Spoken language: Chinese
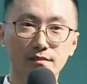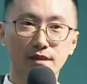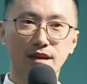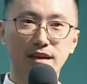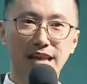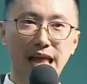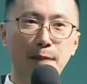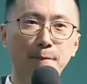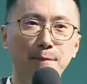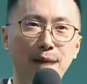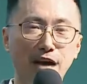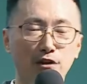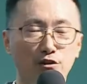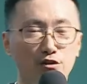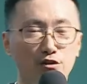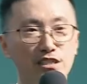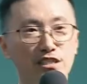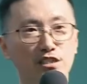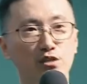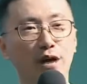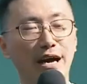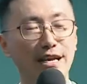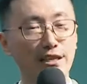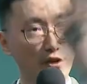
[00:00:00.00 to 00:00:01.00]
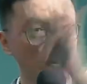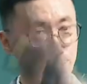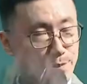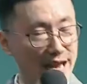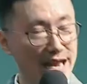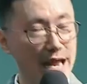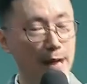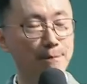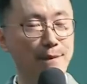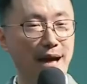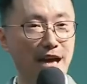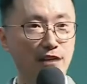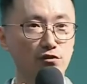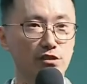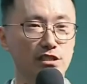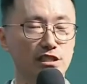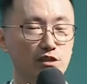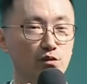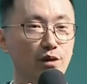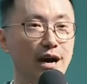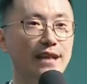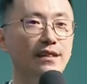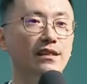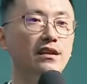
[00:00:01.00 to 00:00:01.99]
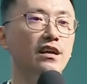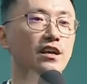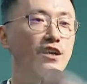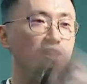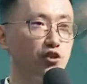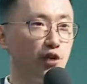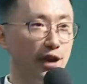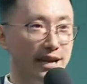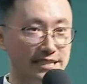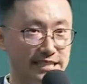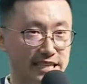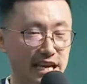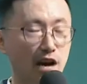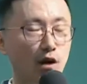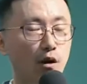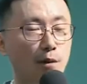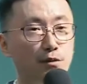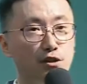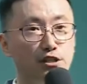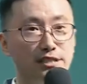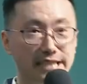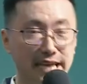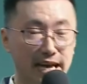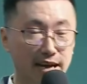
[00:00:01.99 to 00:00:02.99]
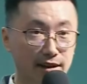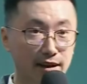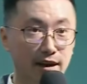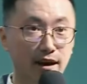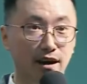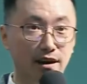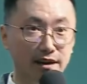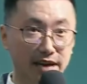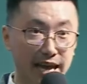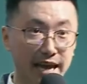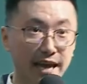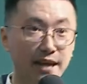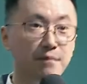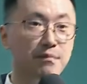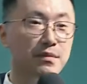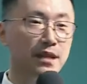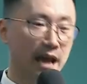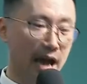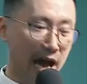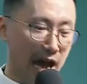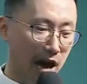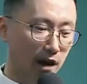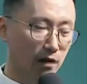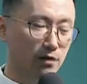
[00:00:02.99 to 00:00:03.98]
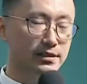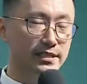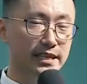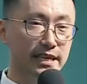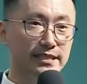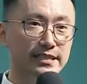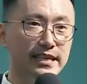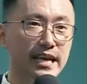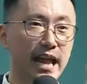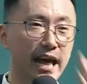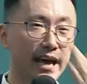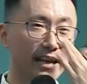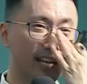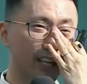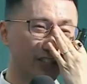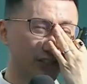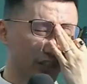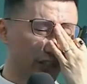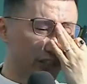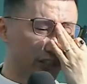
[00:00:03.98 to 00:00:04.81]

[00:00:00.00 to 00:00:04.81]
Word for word: 两百五十万，右边两百五十万，所以这个我不讲了 ，OK？ 好，接下来呢，最